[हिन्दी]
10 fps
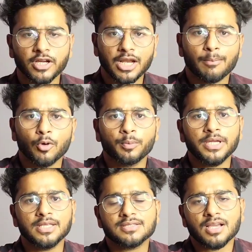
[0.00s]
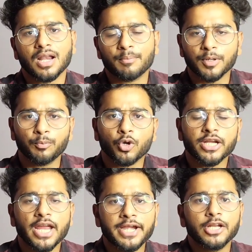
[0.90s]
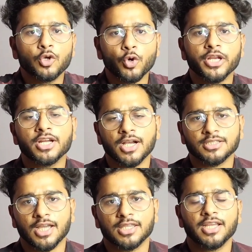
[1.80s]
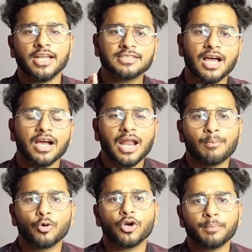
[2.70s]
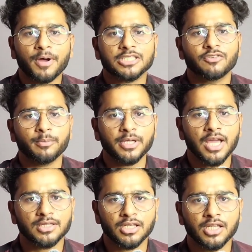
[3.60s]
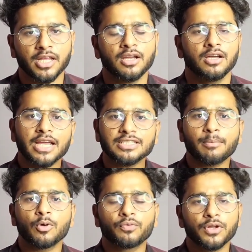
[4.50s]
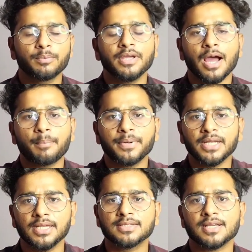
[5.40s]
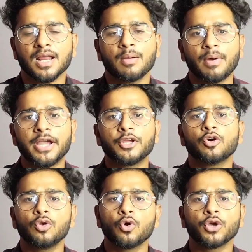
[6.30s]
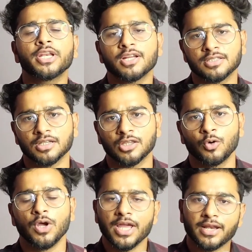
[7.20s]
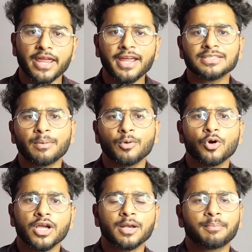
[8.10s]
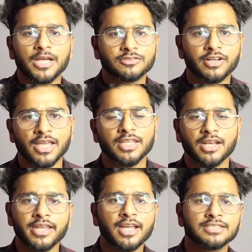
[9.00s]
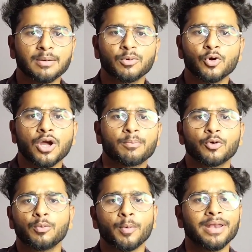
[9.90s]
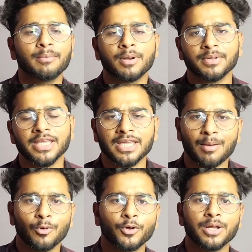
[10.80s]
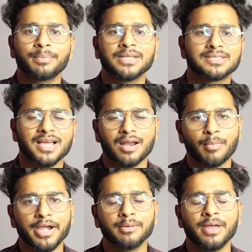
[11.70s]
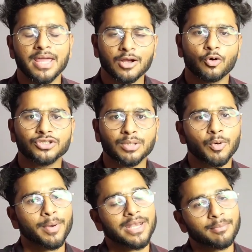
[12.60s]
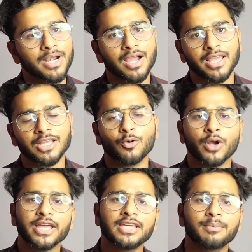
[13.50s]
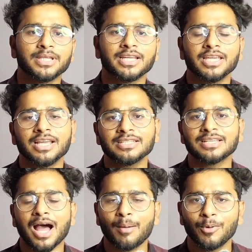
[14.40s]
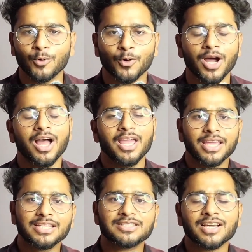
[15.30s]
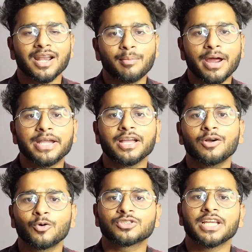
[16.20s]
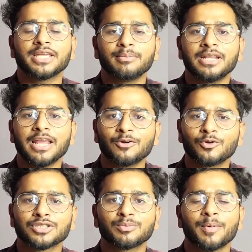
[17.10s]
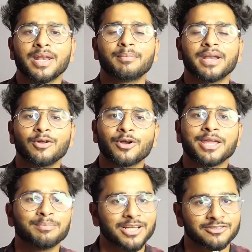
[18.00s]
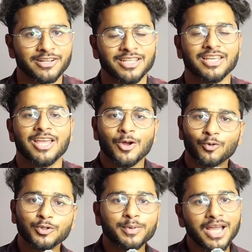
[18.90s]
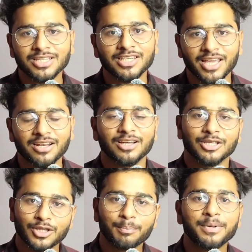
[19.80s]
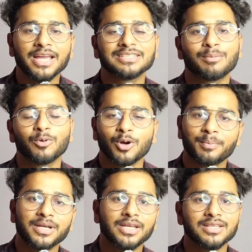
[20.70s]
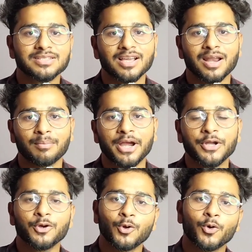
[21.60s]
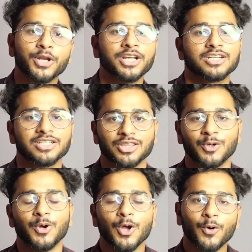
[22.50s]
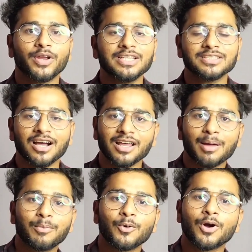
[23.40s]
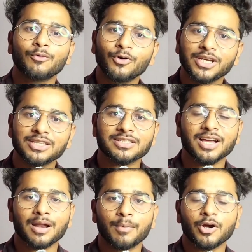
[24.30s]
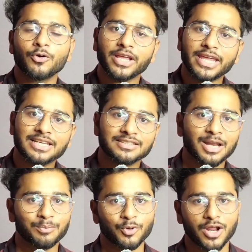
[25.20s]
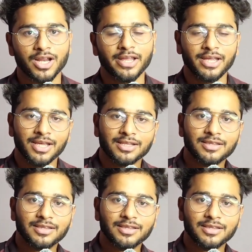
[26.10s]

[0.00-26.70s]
अगर आप लोग भी इंस्टाग्राम की पुरानी आईडी लॉगिन करना चाहते हैं गाइज अगर आप लोगों के पासवर्ड भी याद नहीं है ना गाइज आप लोग फिर भी अपनी इंस्टाग्राम आईडी को लॉगिन कर सकते हो नहीं गाइज आप लोगों के अगर पासवर्ड याद है नहीं गाइज आप लोगों को आपको मोबाइल नंबर पता है कि आप लोगों ने अपनी इंस्टाग्राम आईडी में कौन सा मोबाइल नंबर लगाया था और ना ही ये पता कि गाइज आप लोगों का इंस्टाग्राम आईडी का कौन सा ईमेल है कौन सा मोबाइल नंबर है और ना ही पासवर्ड याद है कुछ भी याद नहीं है ना तब भी गाइज आप लोग अपनी इंस्टाग्राम आईडी को इन कर सकते हो और गाइज अगर आप लोगों का वो इंस्टाग्राम अकाउंट एक साल पुराना है